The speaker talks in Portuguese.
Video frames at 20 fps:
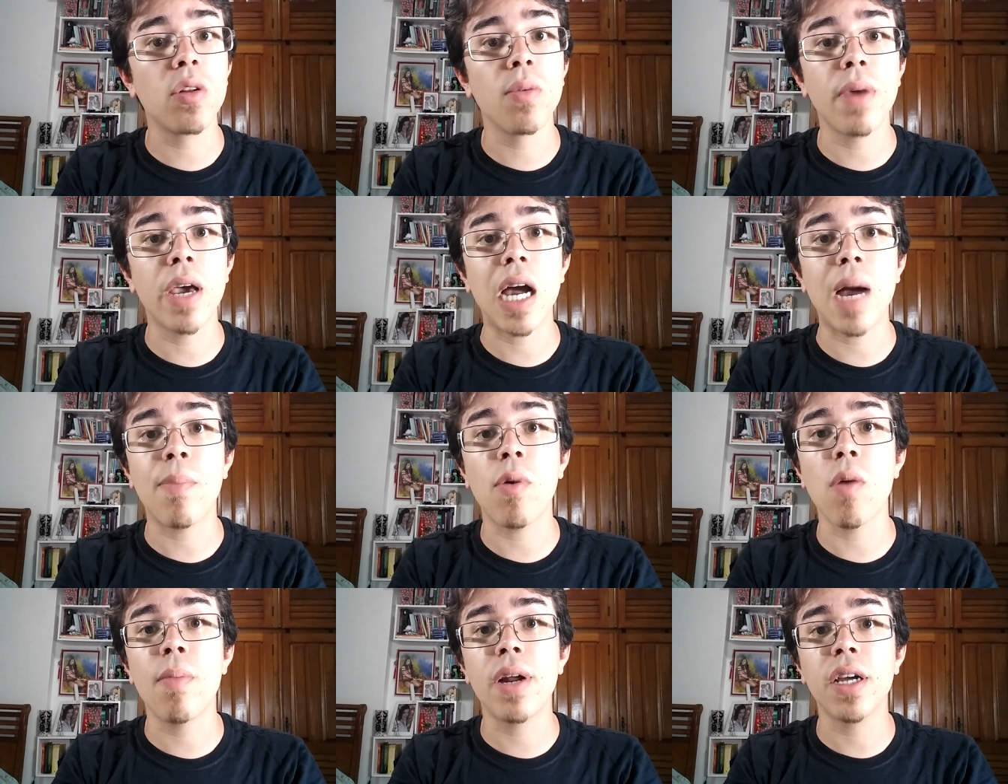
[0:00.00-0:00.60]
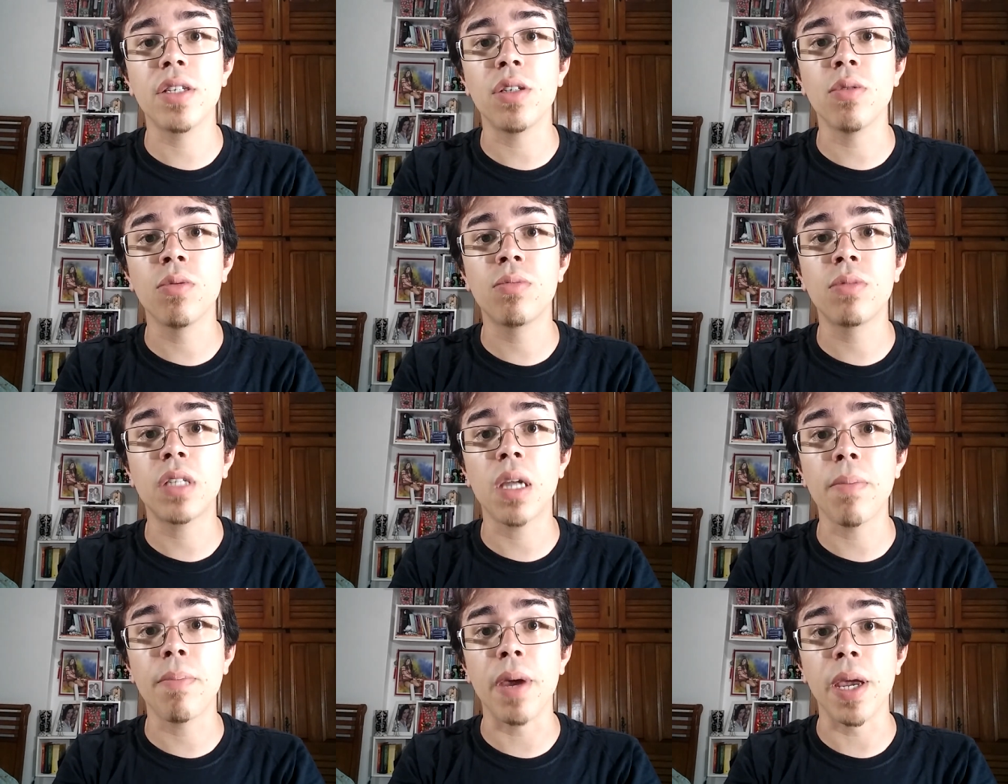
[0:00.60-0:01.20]
na equipe do Mega Power
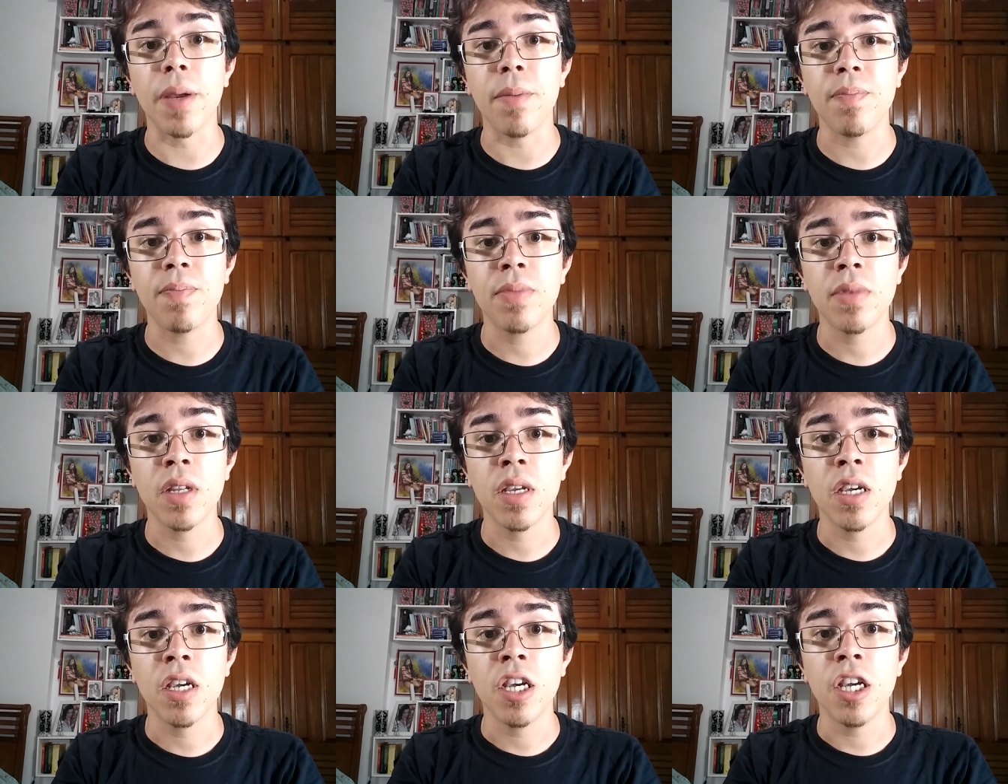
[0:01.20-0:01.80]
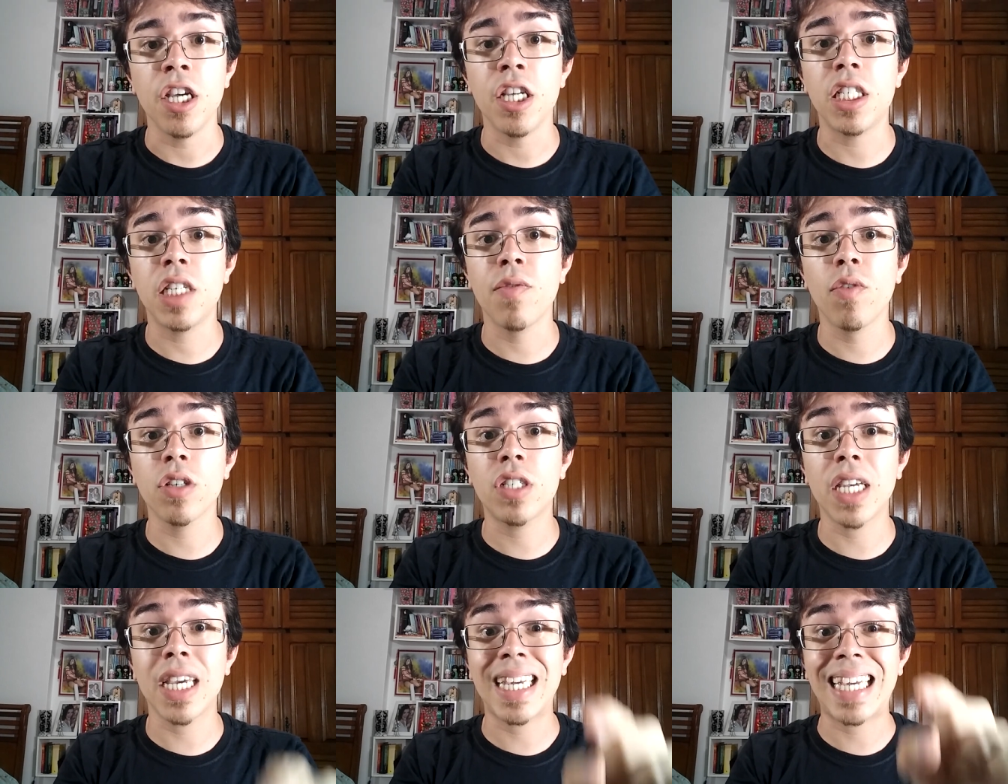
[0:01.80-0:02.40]
Brasil também.
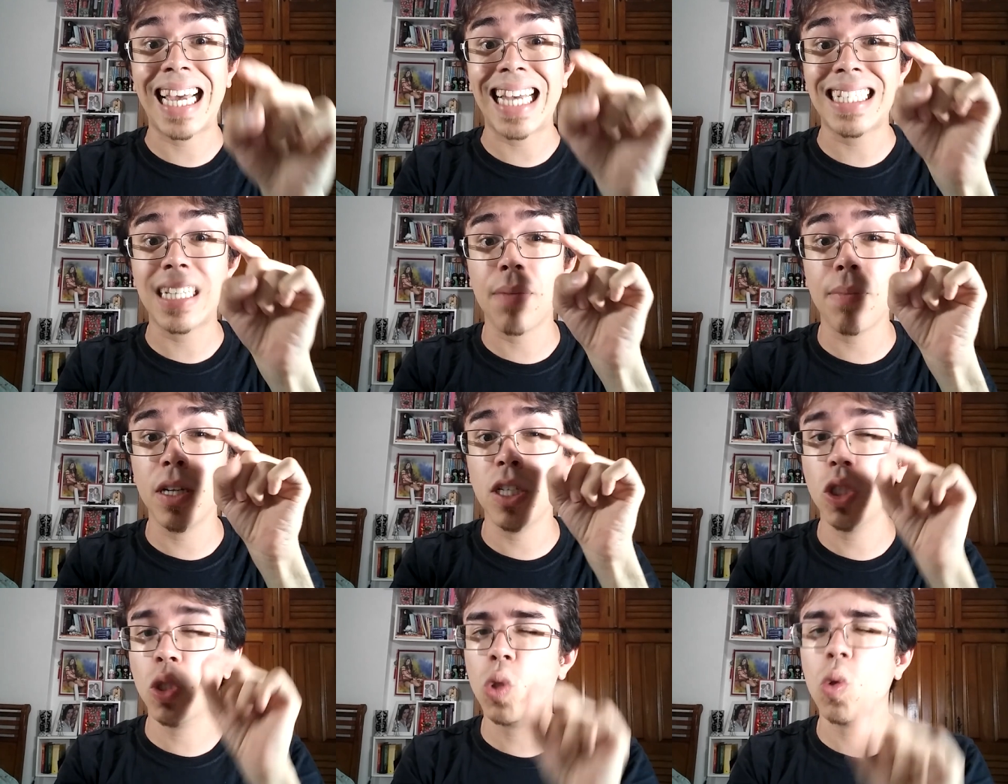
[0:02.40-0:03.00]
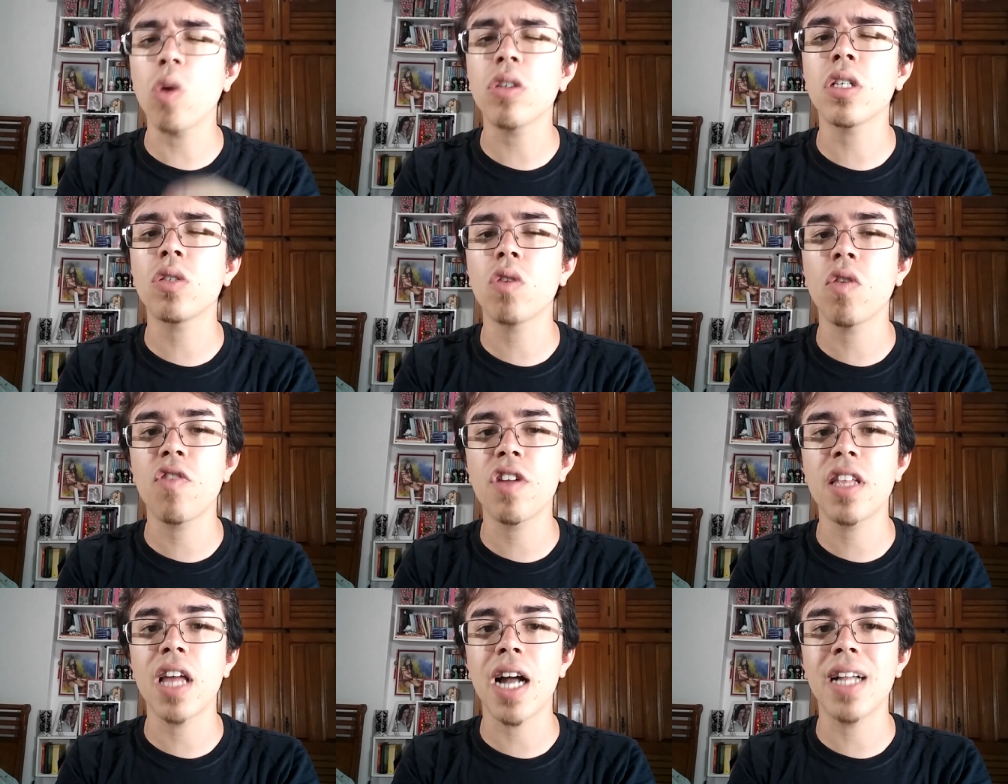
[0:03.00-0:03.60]
E se você quer saber de
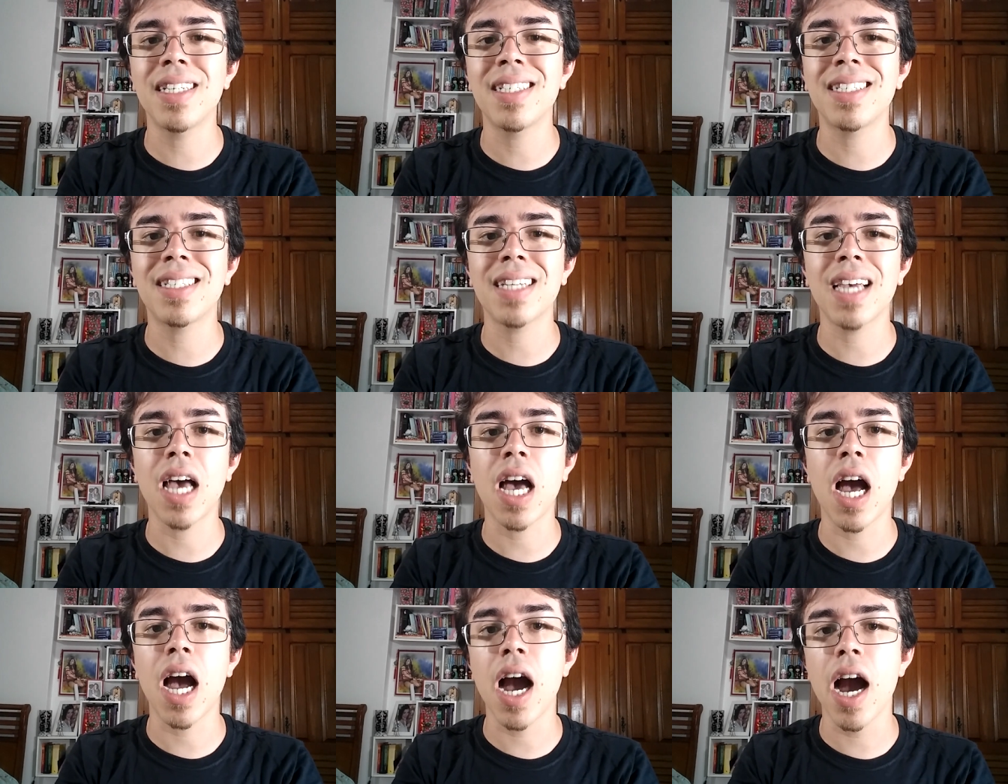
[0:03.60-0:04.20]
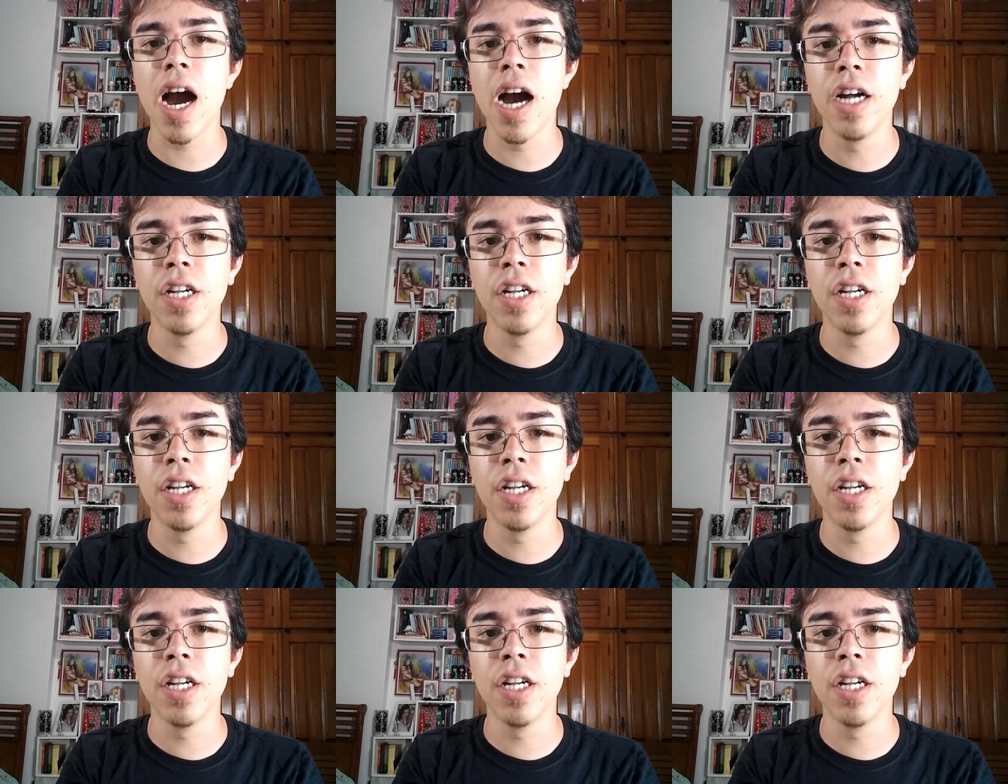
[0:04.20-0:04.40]
todas as novidades